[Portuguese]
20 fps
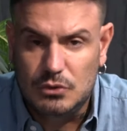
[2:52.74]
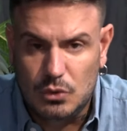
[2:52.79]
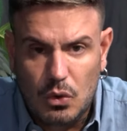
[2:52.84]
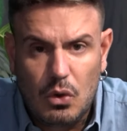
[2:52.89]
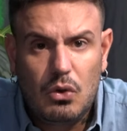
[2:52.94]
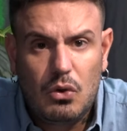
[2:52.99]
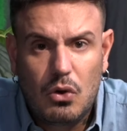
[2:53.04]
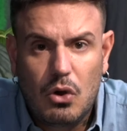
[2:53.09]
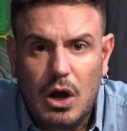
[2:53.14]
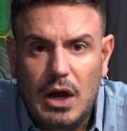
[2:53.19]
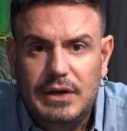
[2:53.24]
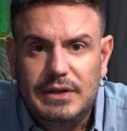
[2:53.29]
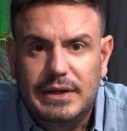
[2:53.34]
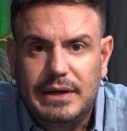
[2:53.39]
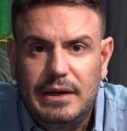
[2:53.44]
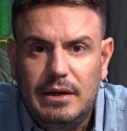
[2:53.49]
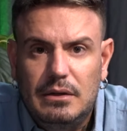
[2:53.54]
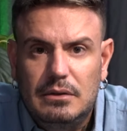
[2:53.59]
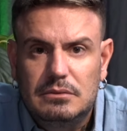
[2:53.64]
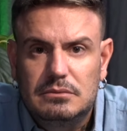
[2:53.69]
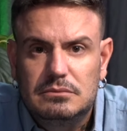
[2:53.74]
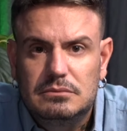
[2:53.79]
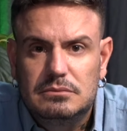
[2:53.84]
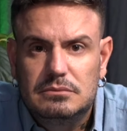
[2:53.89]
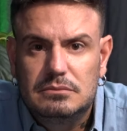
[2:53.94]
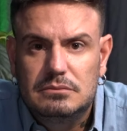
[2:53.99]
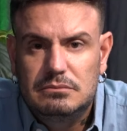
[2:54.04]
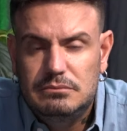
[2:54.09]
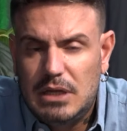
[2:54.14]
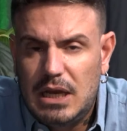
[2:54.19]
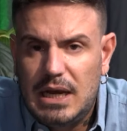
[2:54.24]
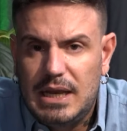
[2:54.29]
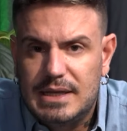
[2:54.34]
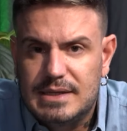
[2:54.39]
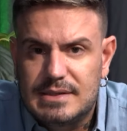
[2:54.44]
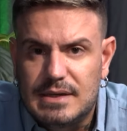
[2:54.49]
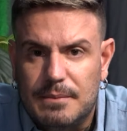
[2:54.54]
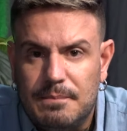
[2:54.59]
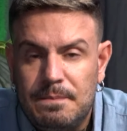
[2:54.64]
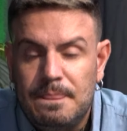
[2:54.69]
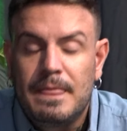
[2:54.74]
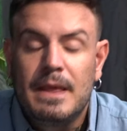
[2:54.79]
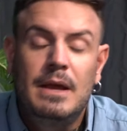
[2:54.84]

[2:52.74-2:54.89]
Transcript: concorda, né? Beleza.